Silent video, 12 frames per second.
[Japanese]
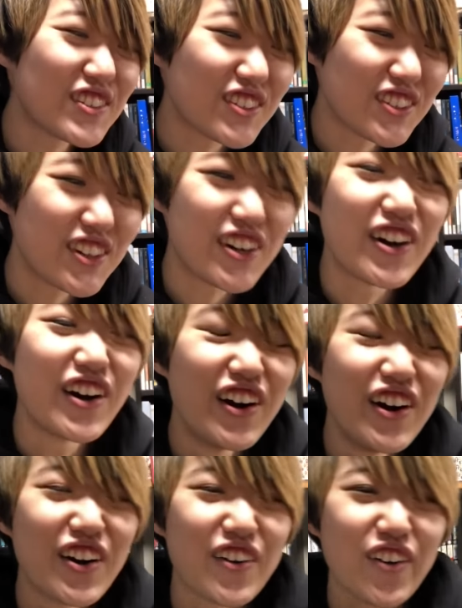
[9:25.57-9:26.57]
うのの
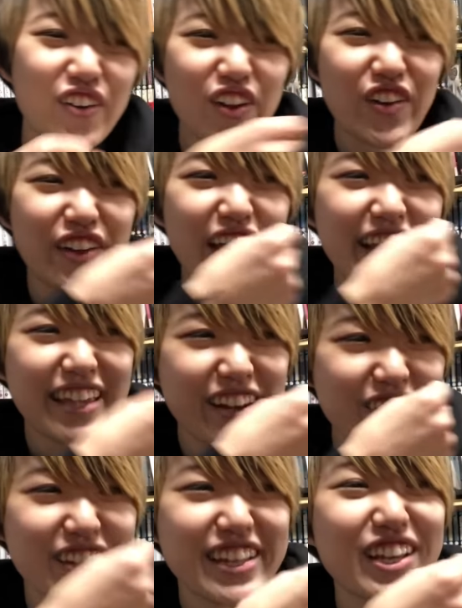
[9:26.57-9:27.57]
この
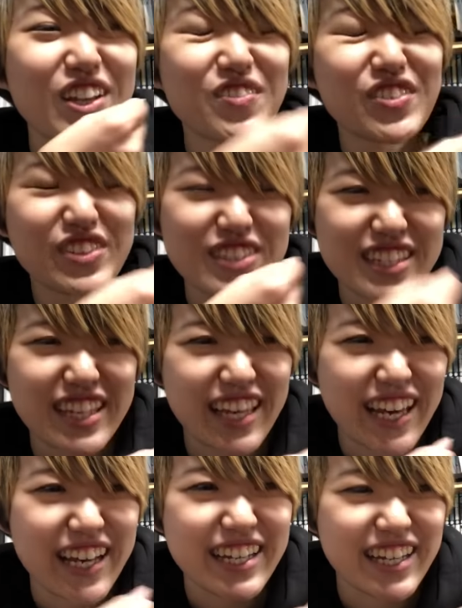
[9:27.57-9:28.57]
エネルギーのぶつ
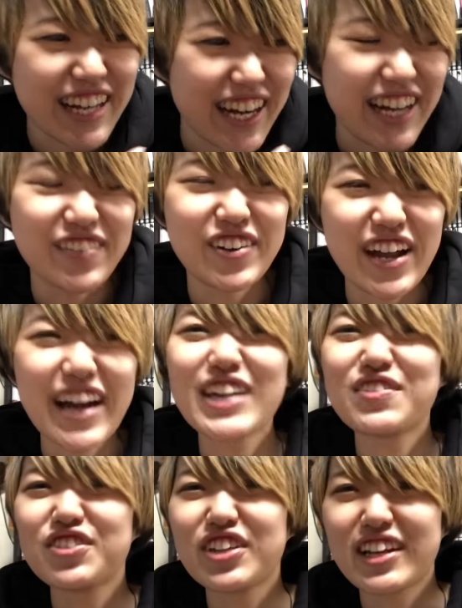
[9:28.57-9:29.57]
け合いが
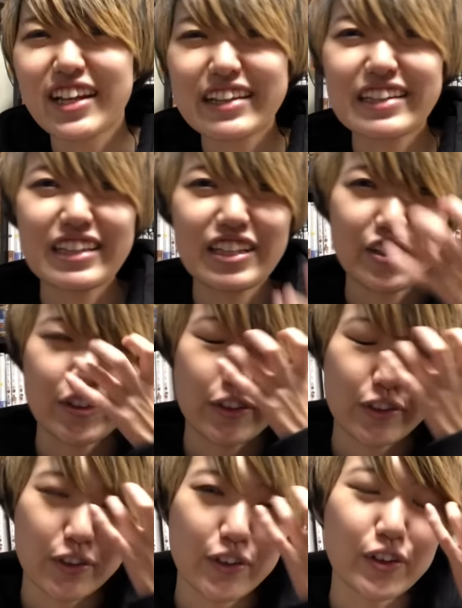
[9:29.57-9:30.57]
ライブだなってい
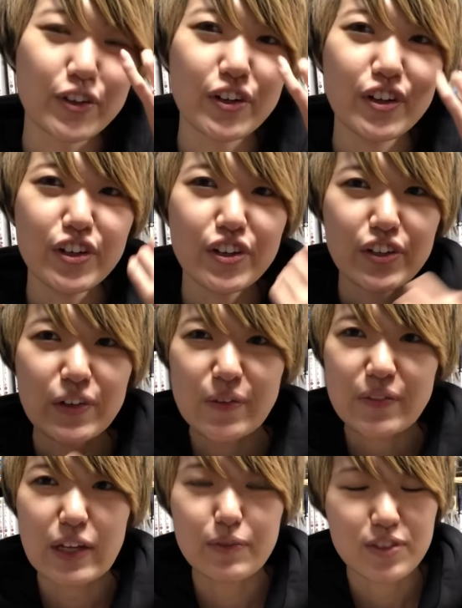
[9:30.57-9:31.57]
うのを
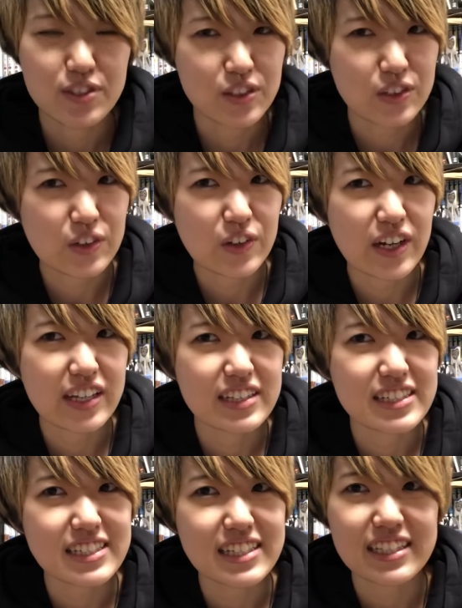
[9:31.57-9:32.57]
多分ずっと
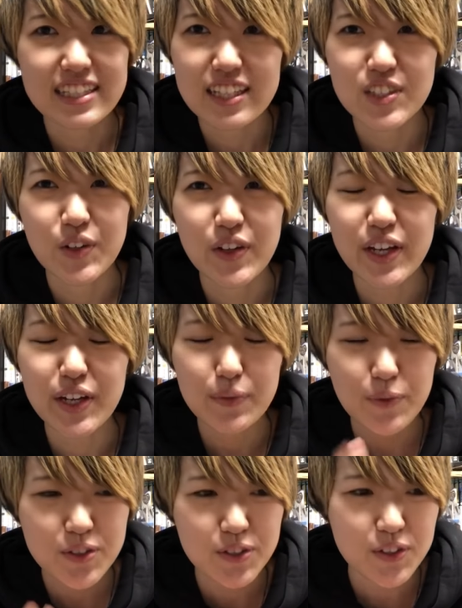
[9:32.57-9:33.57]
感じててそれが
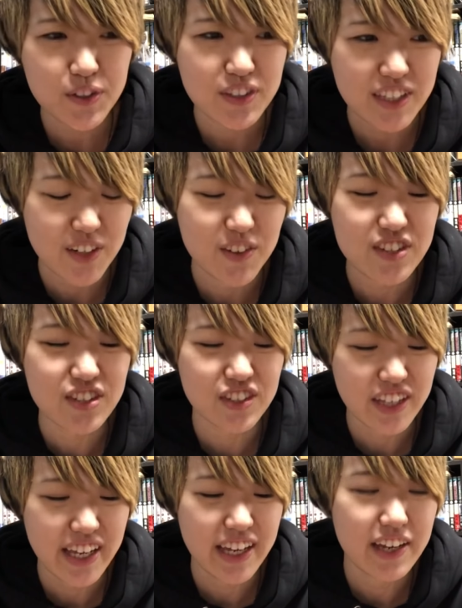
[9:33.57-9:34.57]
面白くて楽しく
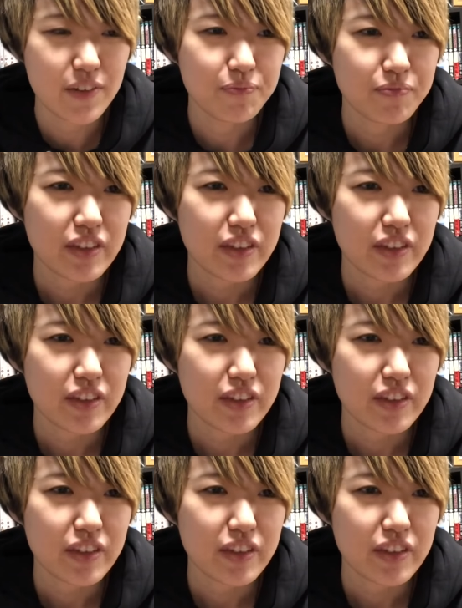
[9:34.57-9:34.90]
て